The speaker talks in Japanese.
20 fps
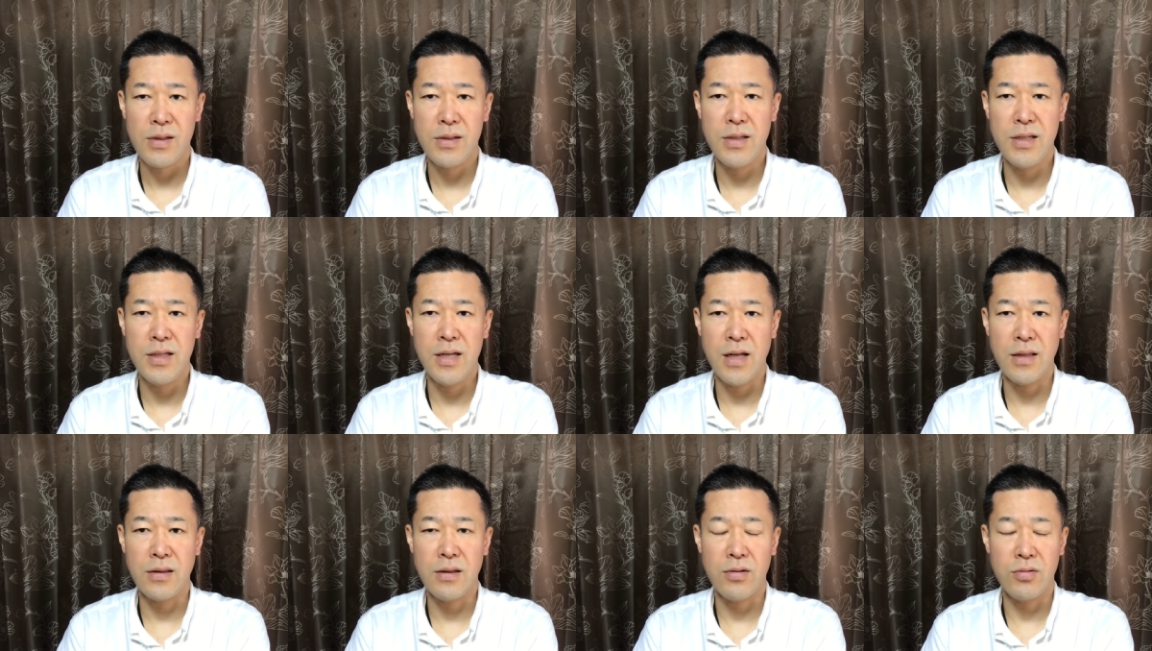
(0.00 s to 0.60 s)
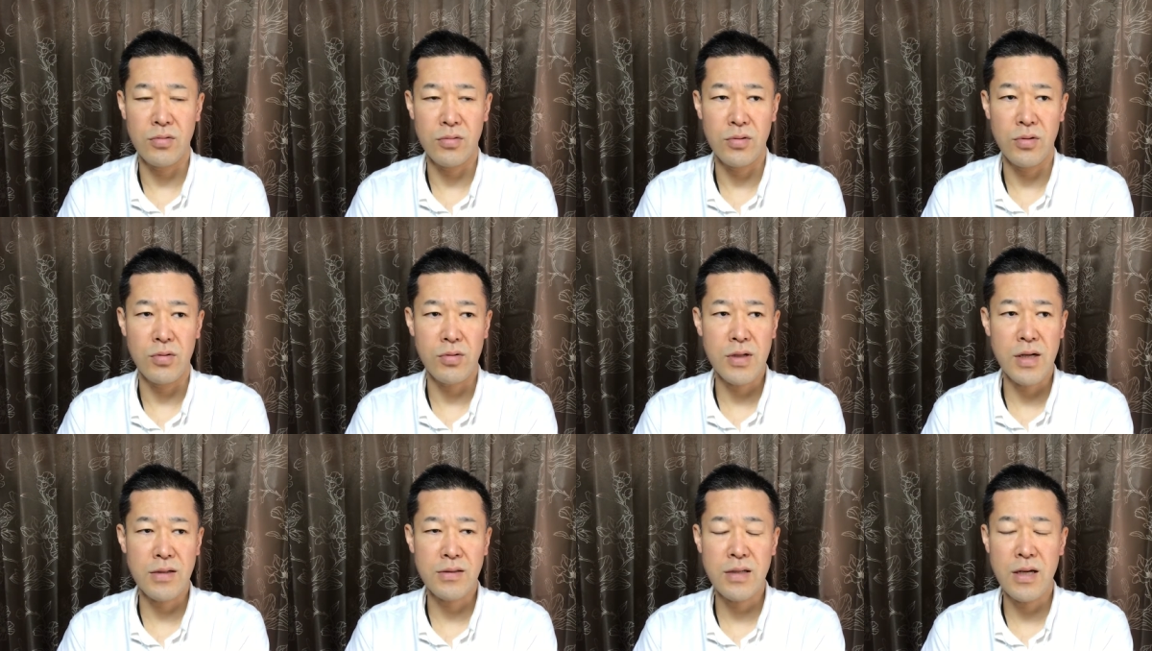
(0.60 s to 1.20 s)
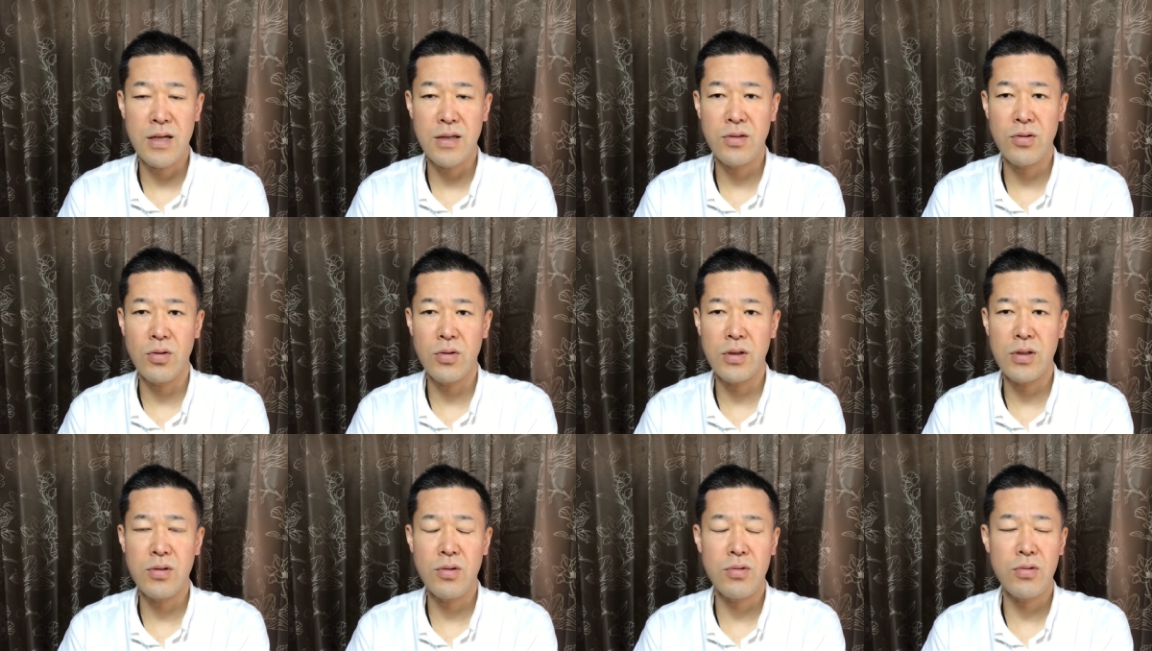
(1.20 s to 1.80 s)
になってくる。お客さん一
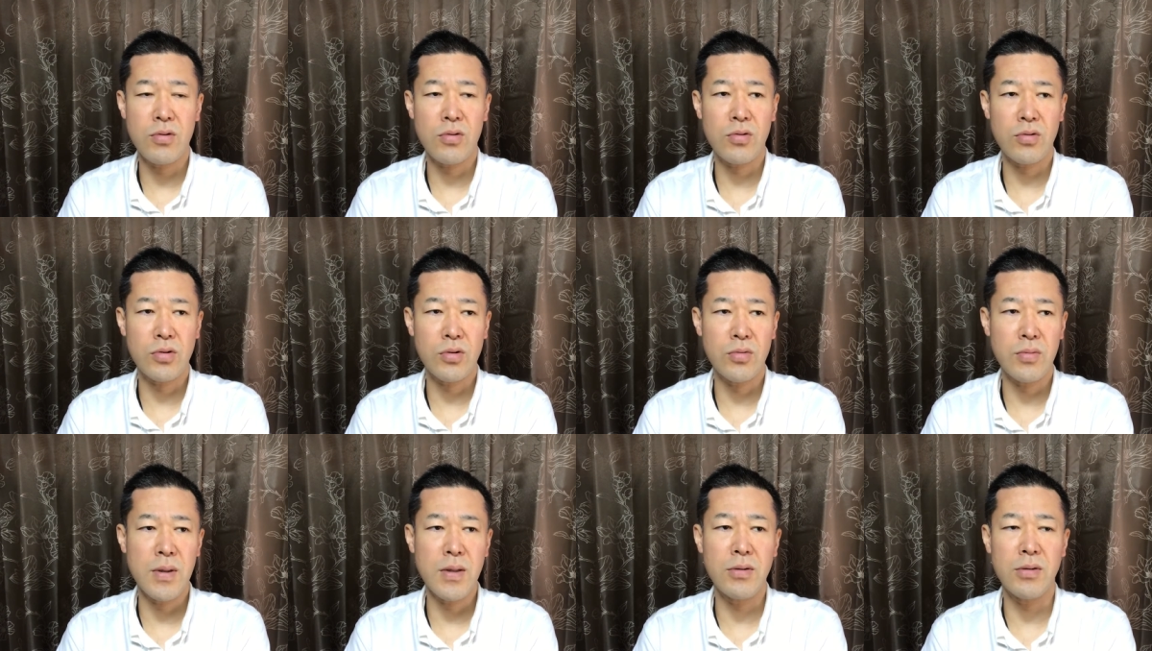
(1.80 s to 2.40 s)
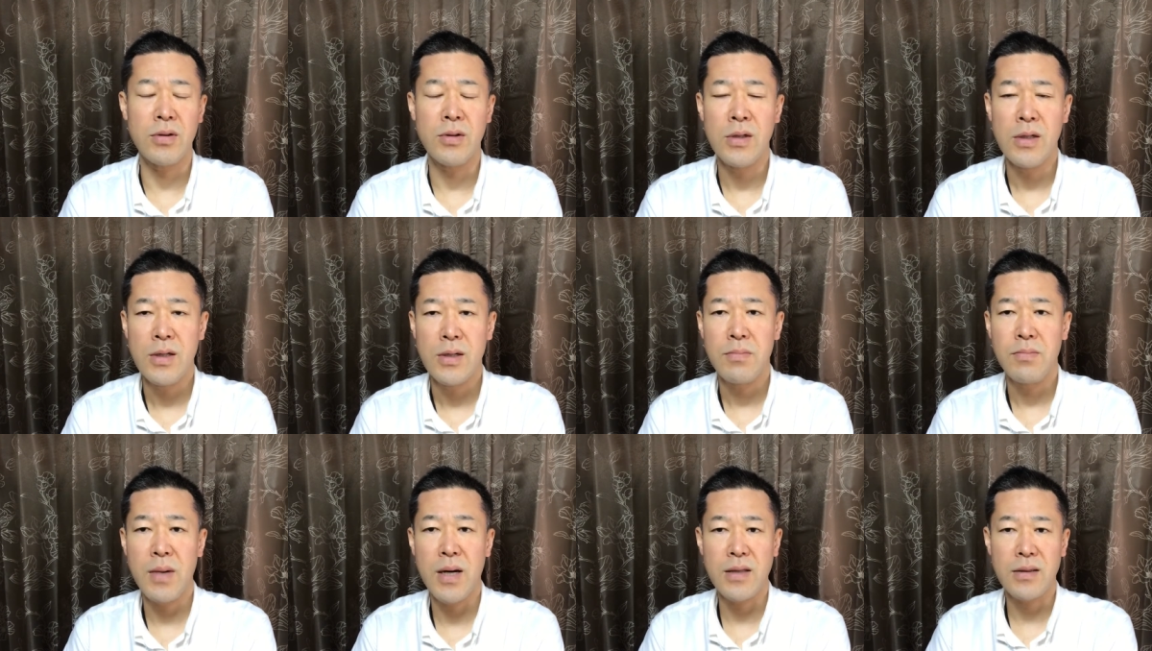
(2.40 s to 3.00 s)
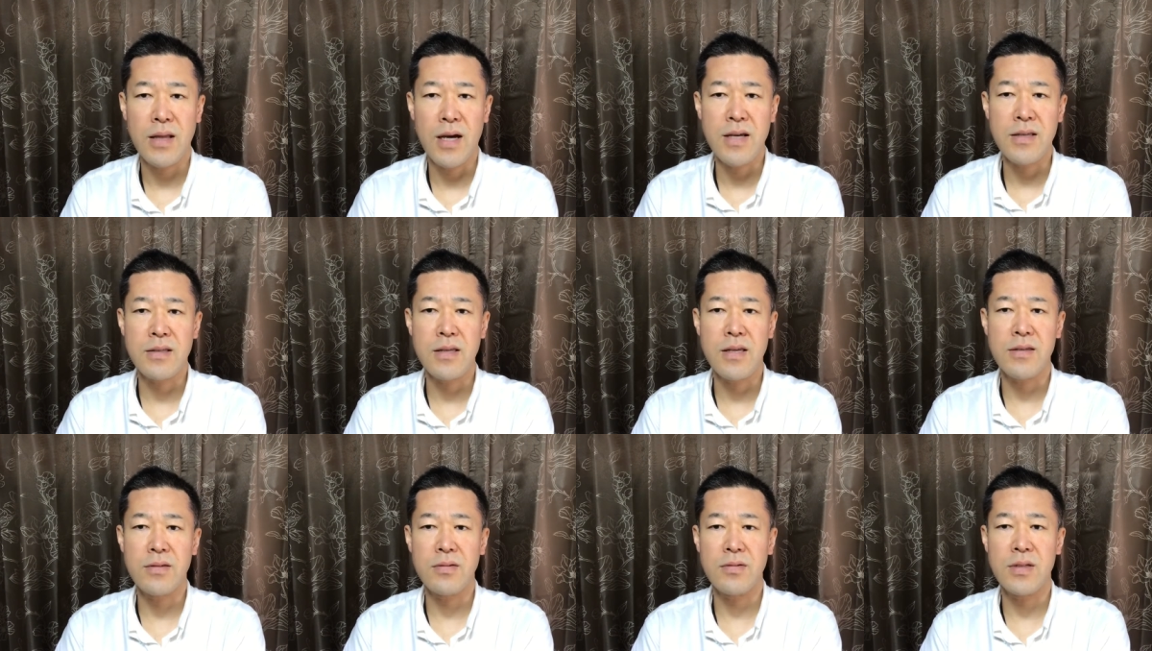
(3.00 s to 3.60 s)
人一人の言葉をまあ大
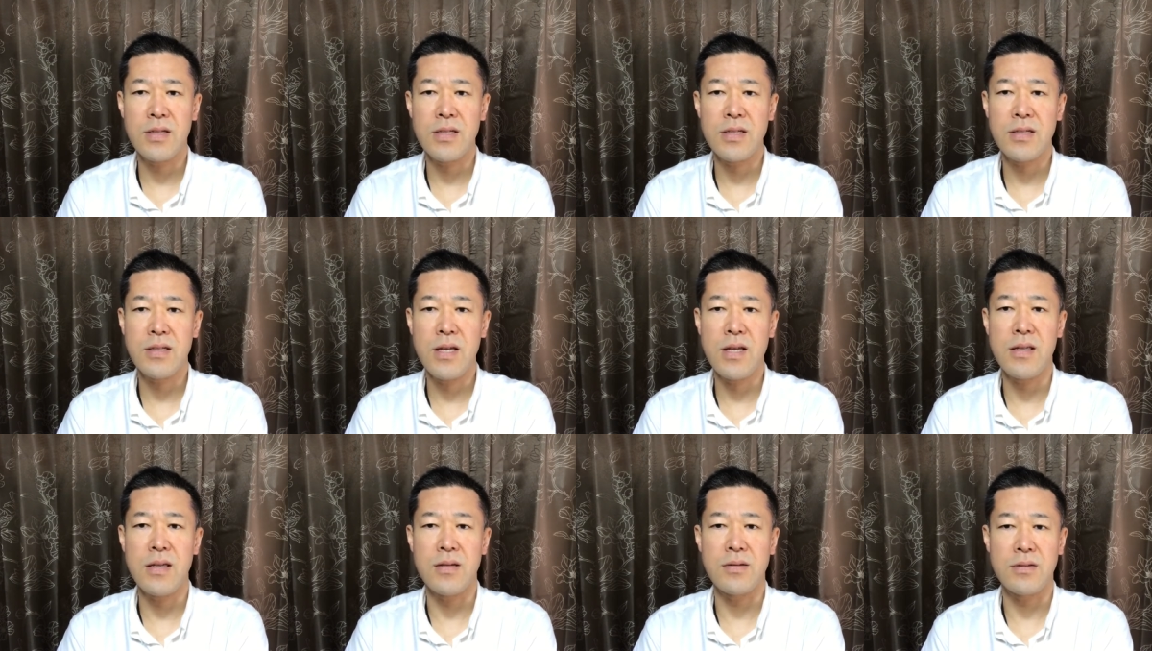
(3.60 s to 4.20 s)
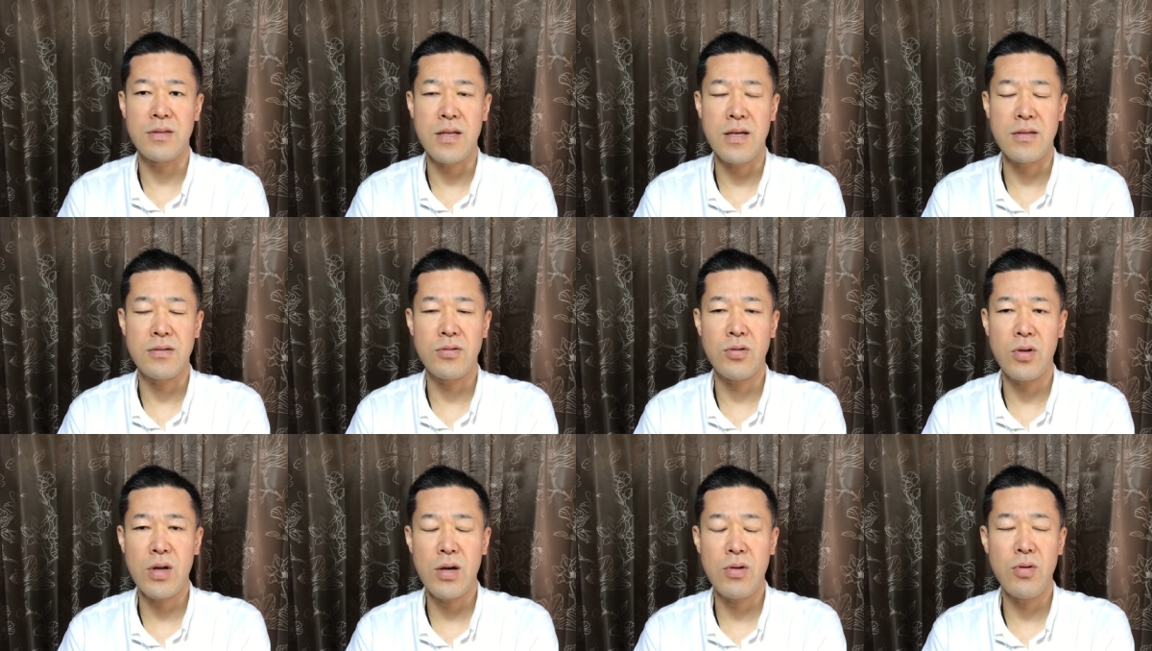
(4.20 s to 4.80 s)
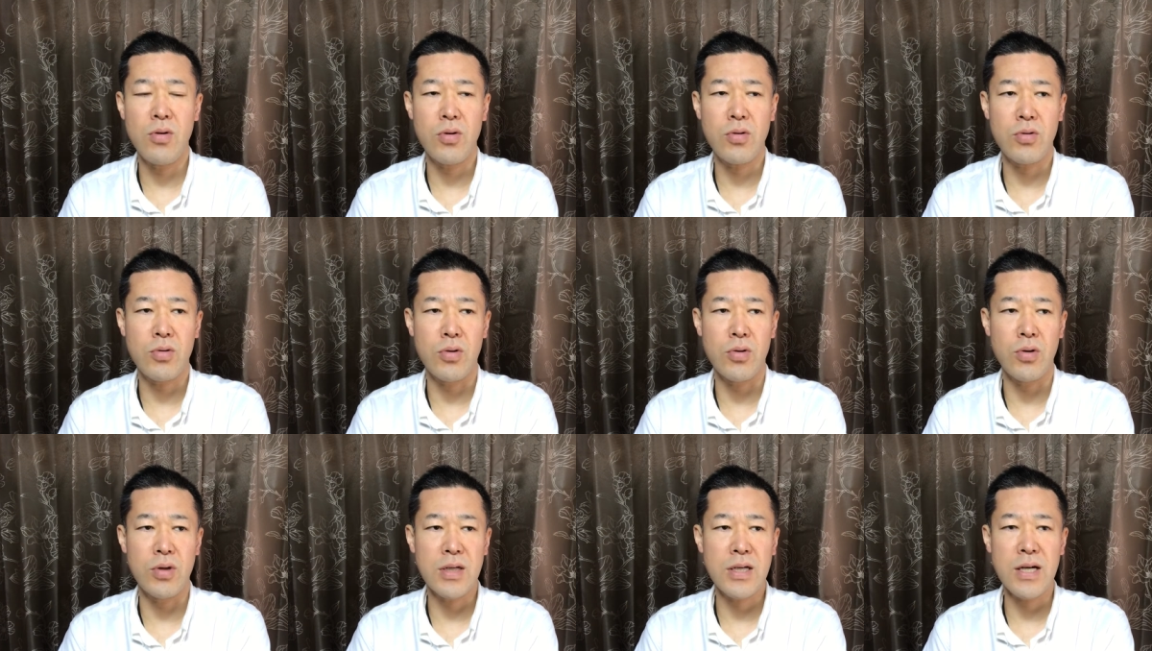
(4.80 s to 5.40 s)
切にしてですね、それを
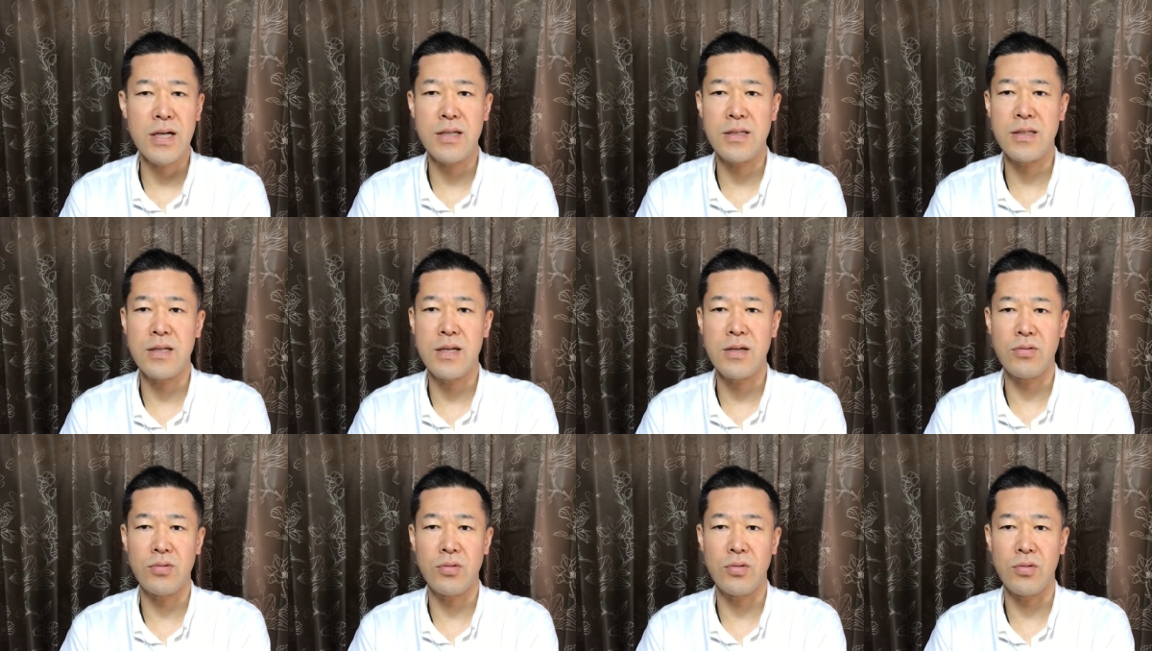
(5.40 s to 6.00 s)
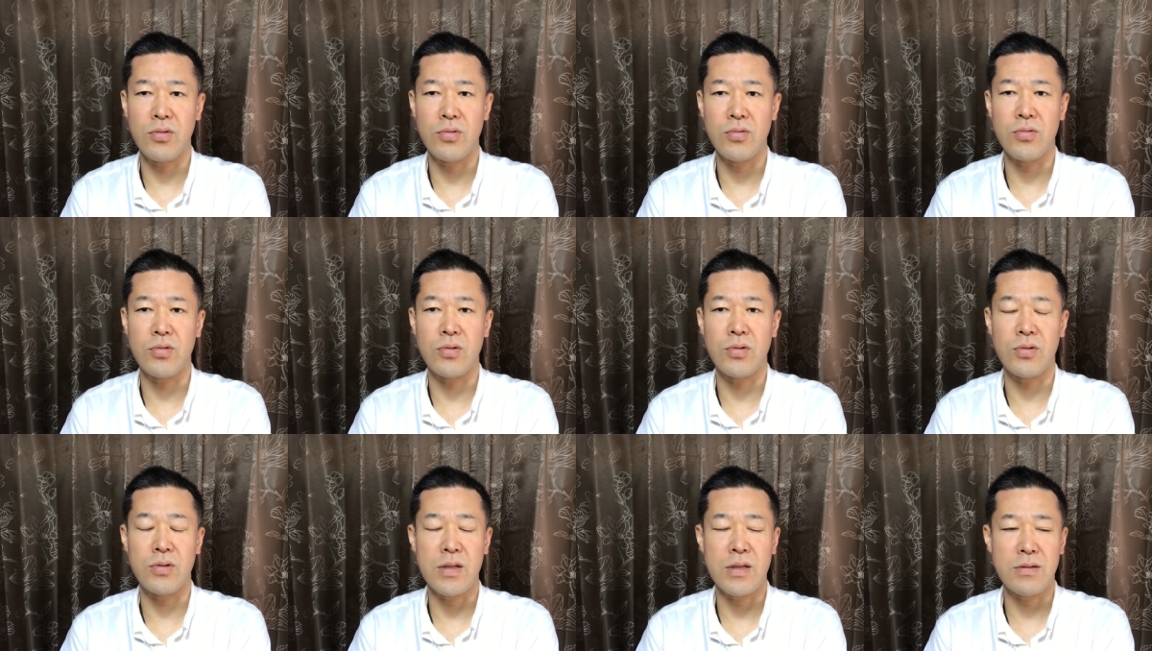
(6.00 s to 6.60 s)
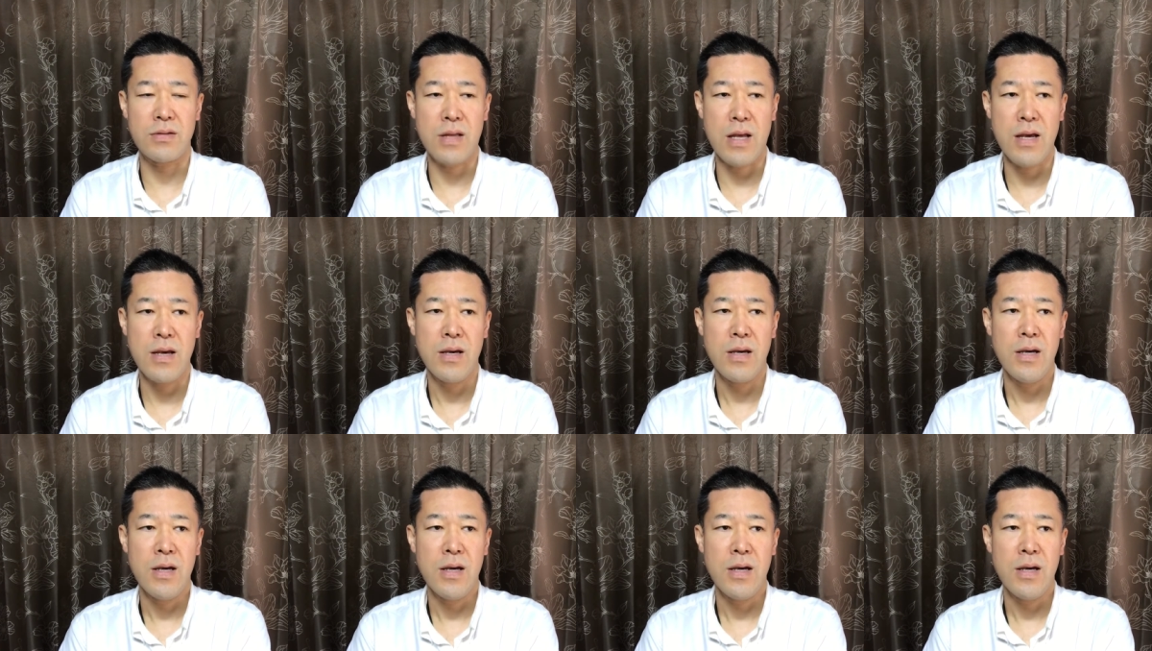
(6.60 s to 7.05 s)
こう生かしていくということですね。